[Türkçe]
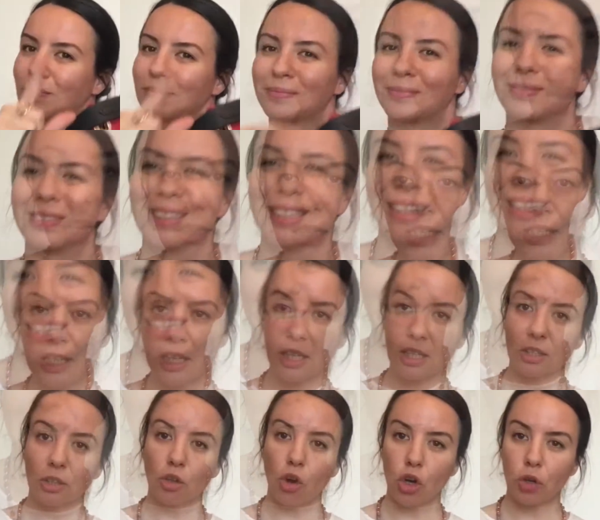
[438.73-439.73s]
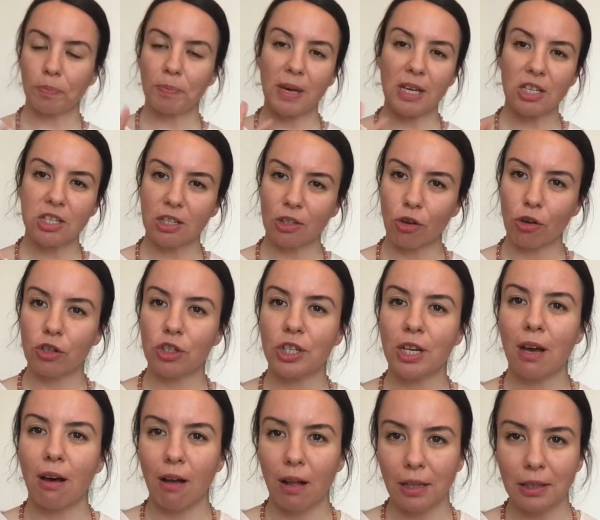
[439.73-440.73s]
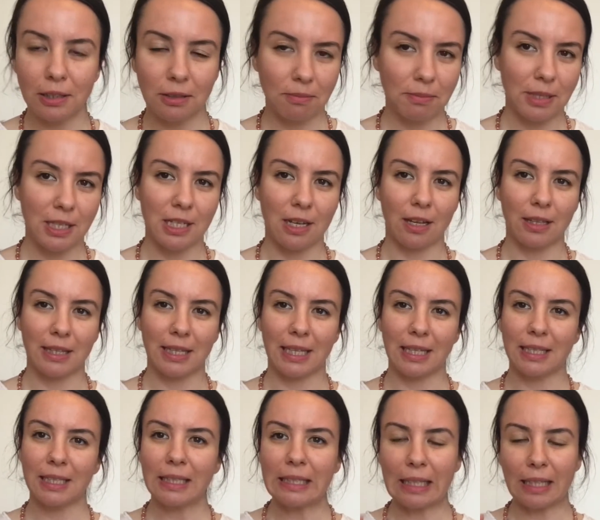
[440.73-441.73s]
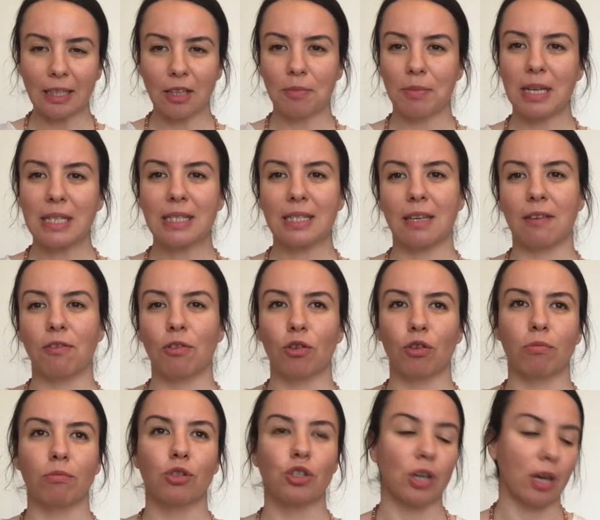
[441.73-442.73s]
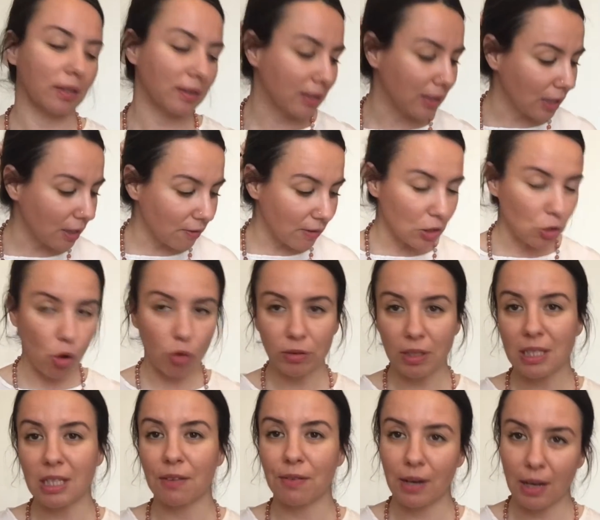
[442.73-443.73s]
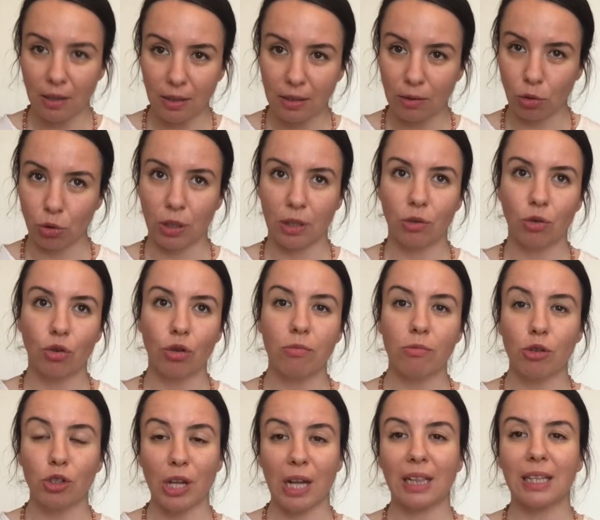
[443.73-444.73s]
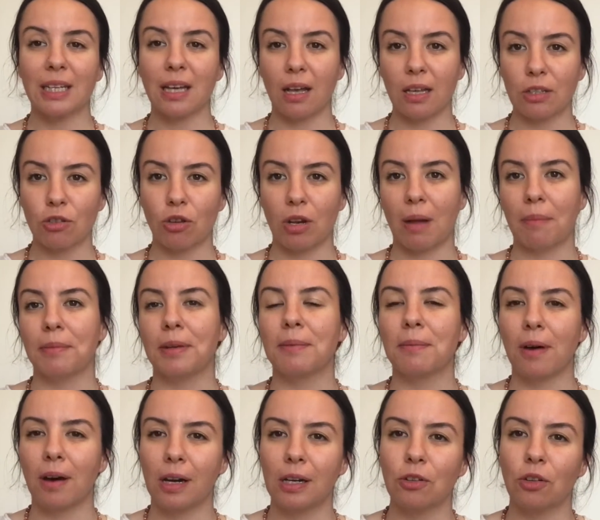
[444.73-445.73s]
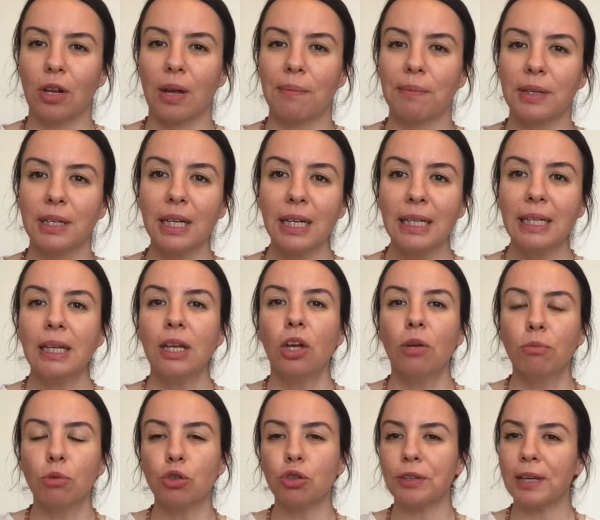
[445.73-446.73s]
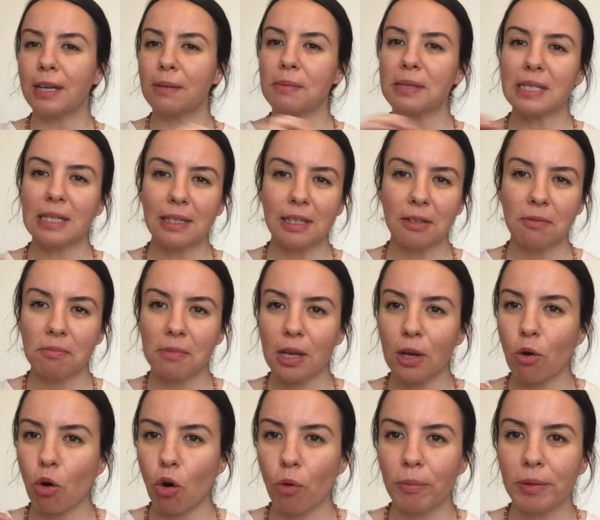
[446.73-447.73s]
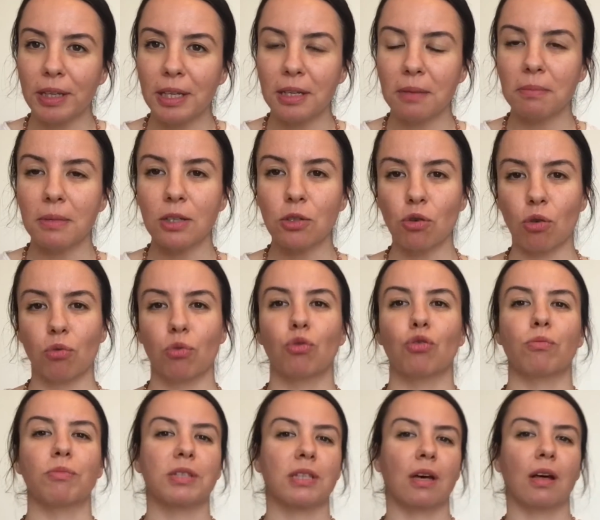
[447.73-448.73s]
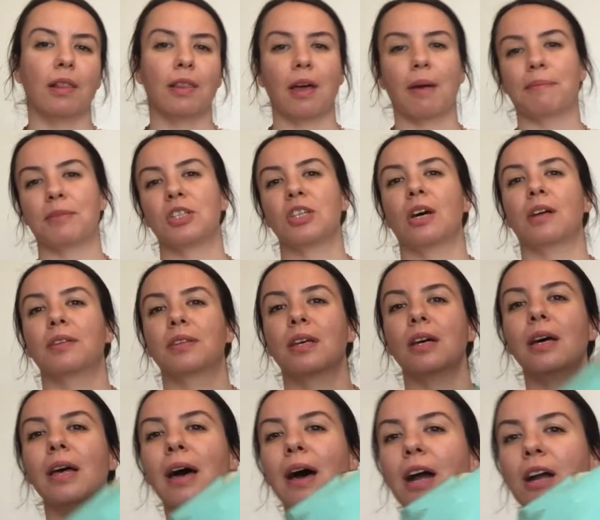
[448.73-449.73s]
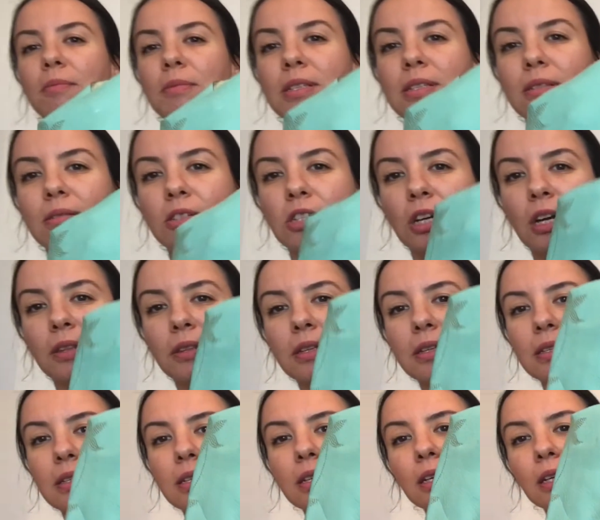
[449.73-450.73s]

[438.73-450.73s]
Yaklaşık 4-5 yıl önce aldığım bir çantaydı. İnanılmaz seviyorum bu çantayı ve çok da severek kullanıyorum. Özellikle yaz dönemleri, bahar dönemleri. Bütün elbiselerimle, kombinlerimle çok uyum sağlayan bir çanta. Hermes'in çantası.